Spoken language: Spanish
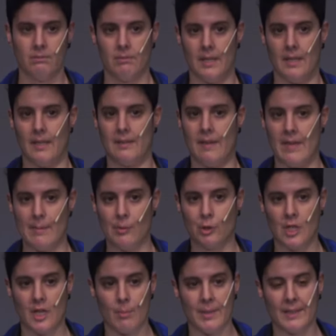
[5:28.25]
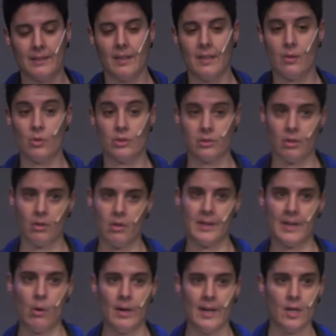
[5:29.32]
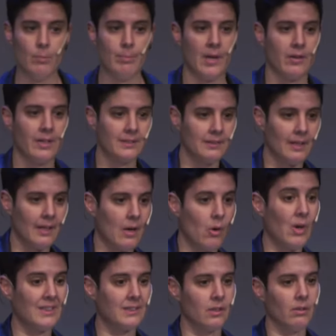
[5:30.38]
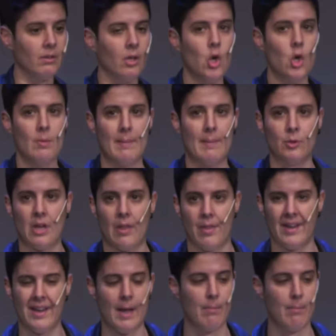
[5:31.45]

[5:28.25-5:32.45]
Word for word: Eh, tendríamos que repetir nuestro crawleo, pero en esta ocasión lo vamos a hacer en